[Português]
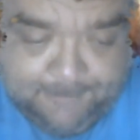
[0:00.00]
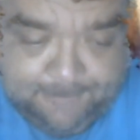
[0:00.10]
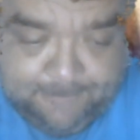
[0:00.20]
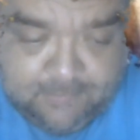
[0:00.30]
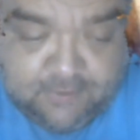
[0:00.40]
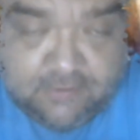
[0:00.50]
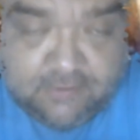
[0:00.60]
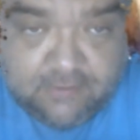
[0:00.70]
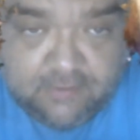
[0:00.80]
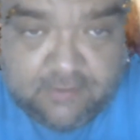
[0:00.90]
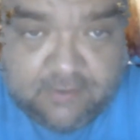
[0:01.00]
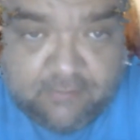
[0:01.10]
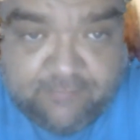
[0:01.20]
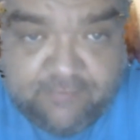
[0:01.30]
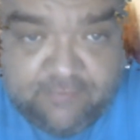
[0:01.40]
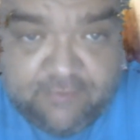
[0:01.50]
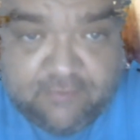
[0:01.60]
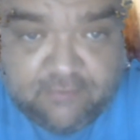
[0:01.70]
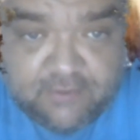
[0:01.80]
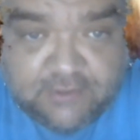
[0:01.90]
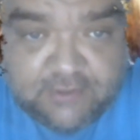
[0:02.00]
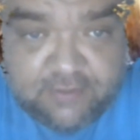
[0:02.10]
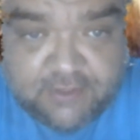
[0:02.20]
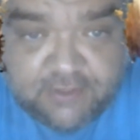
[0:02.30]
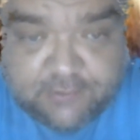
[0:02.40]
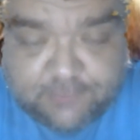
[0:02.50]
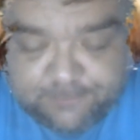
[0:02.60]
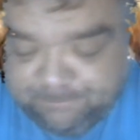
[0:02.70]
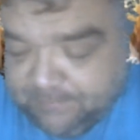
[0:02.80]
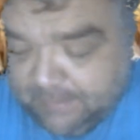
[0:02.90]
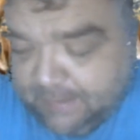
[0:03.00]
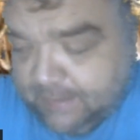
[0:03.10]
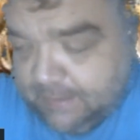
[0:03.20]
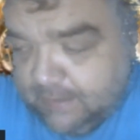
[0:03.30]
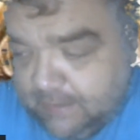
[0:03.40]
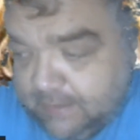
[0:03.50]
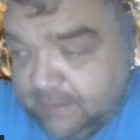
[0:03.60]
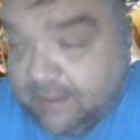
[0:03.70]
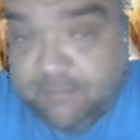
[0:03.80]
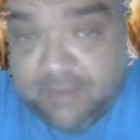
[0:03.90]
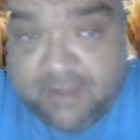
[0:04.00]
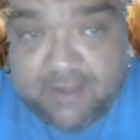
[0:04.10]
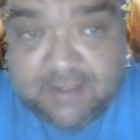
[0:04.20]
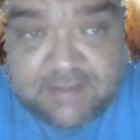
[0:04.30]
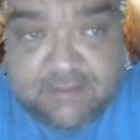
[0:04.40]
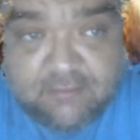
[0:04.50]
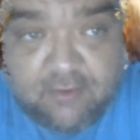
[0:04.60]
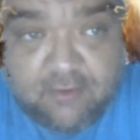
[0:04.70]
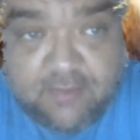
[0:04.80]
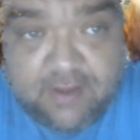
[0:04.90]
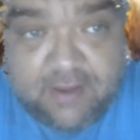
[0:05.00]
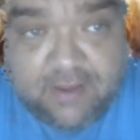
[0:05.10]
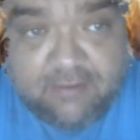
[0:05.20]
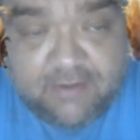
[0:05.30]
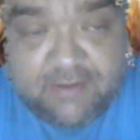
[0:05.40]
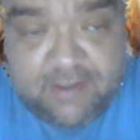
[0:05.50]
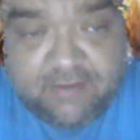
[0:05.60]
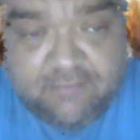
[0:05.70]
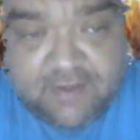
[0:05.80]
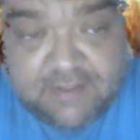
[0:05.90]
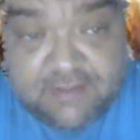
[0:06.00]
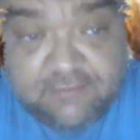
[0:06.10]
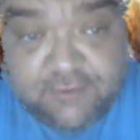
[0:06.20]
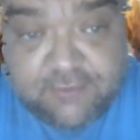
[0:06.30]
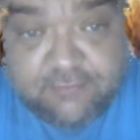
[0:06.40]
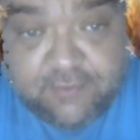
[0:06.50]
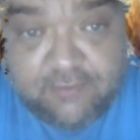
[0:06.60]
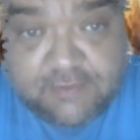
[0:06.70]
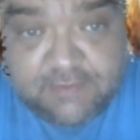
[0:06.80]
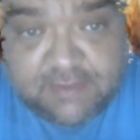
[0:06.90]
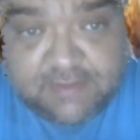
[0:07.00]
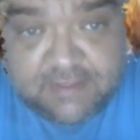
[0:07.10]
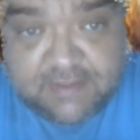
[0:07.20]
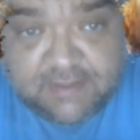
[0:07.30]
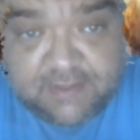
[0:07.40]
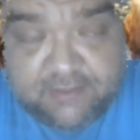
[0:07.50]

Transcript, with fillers: que viveu no Antigo Egito. E também esse nome é uma derivação de um deus mensageiro grego,